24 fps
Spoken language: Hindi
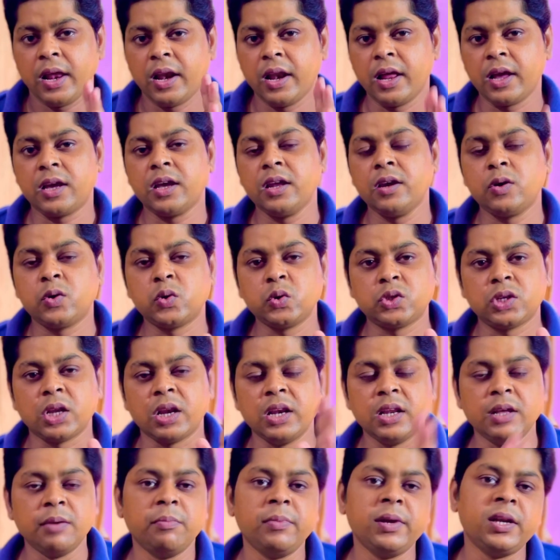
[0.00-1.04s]
लेकिन कुछ
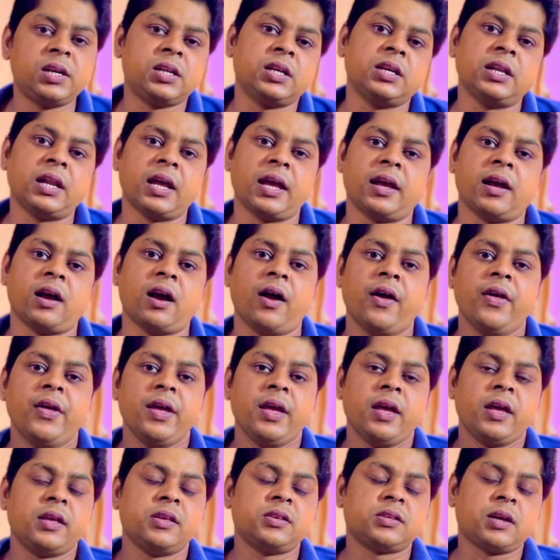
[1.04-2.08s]
लिमिट ही रहेगा
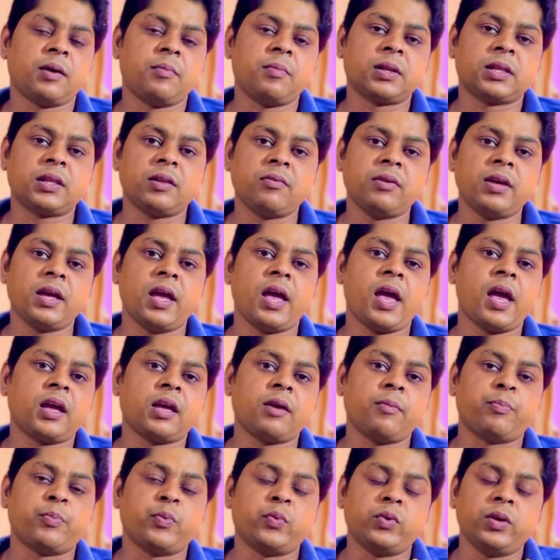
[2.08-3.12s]
इसका मतलब ये है
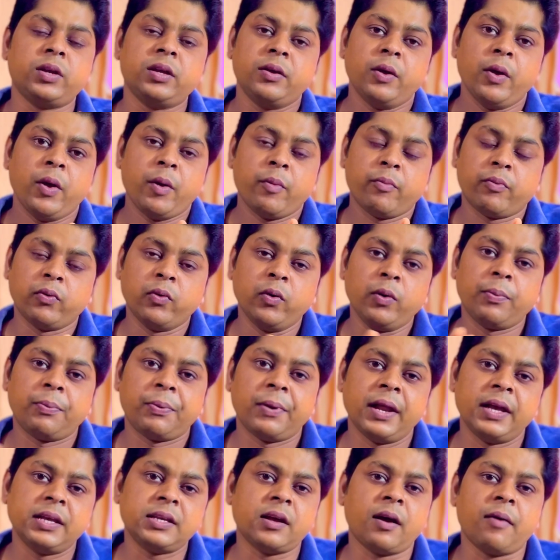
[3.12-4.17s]
कि पूरी
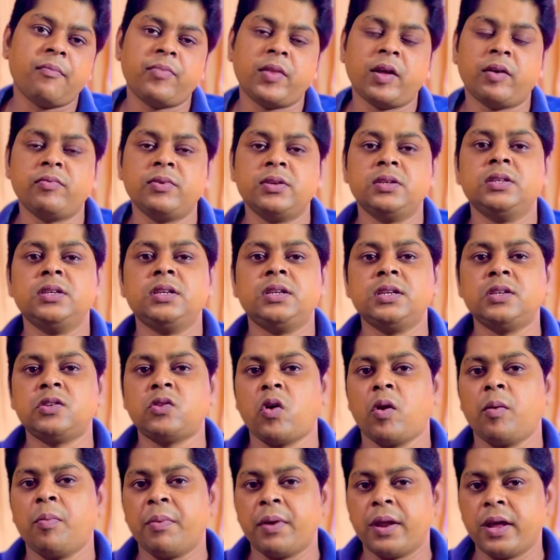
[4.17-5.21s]
प्लेज आप दविंजी
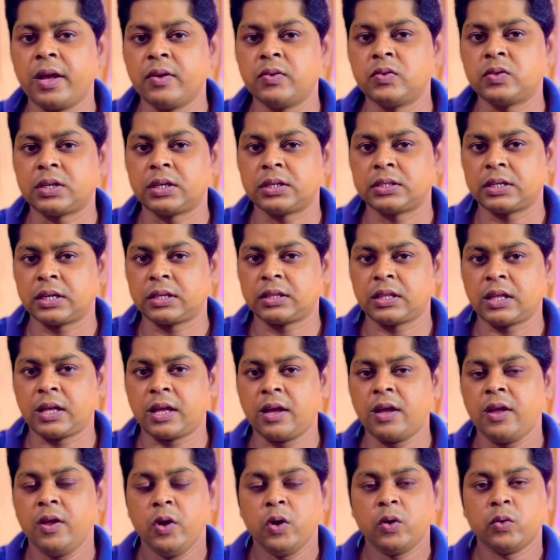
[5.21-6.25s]
रिजॉल्व नहीं यूज कर सकते
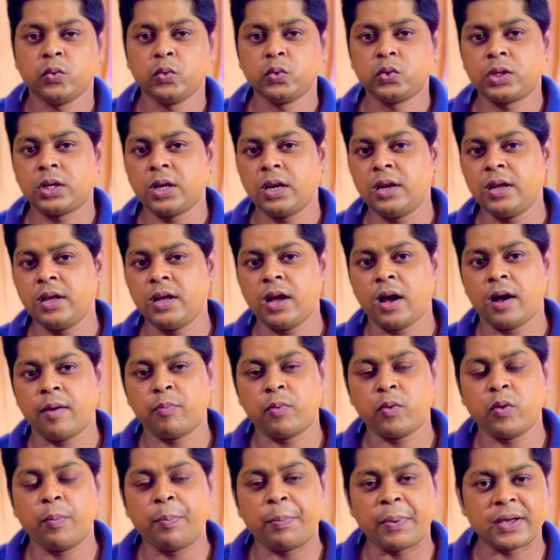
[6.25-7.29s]
हैं उसके लिए
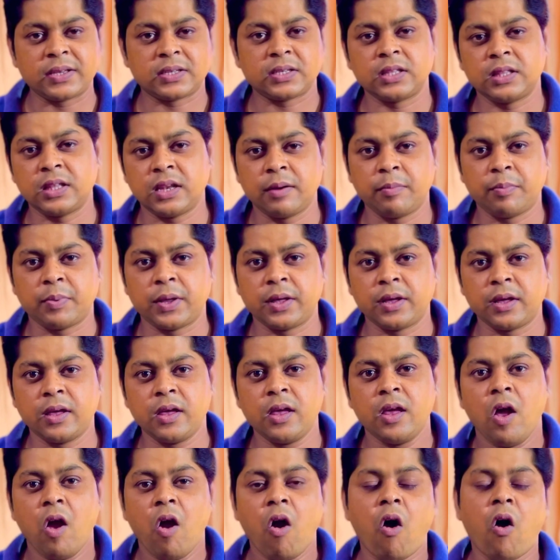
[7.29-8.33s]
आपको पैसे देने पड़ेंगे
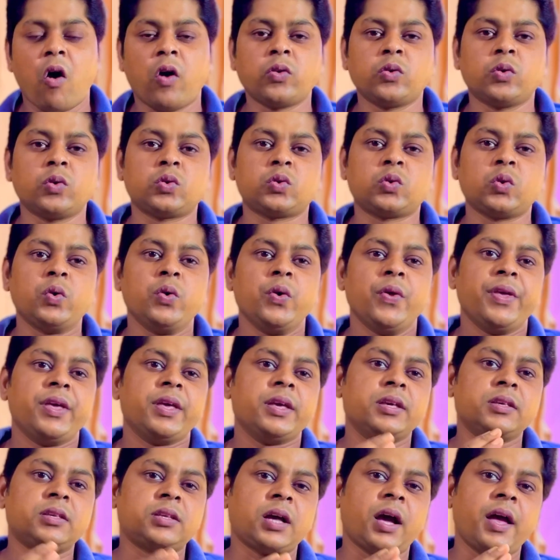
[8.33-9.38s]
और दोस्तों
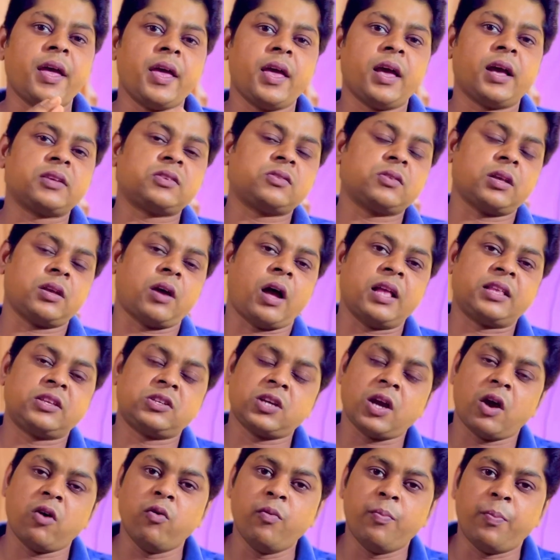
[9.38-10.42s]
इसका एक
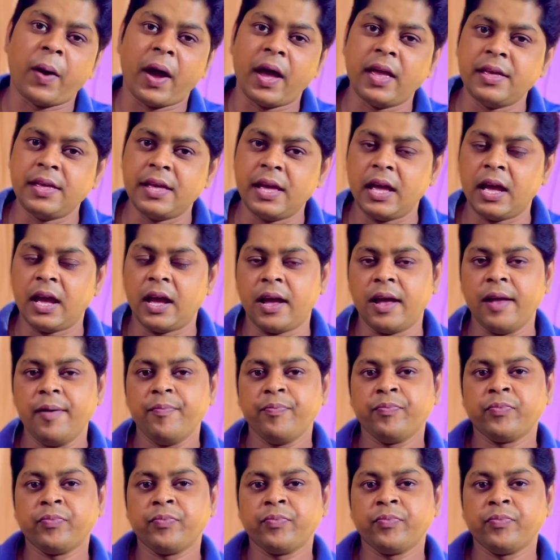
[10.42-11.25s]
अच्छा उपाय ये है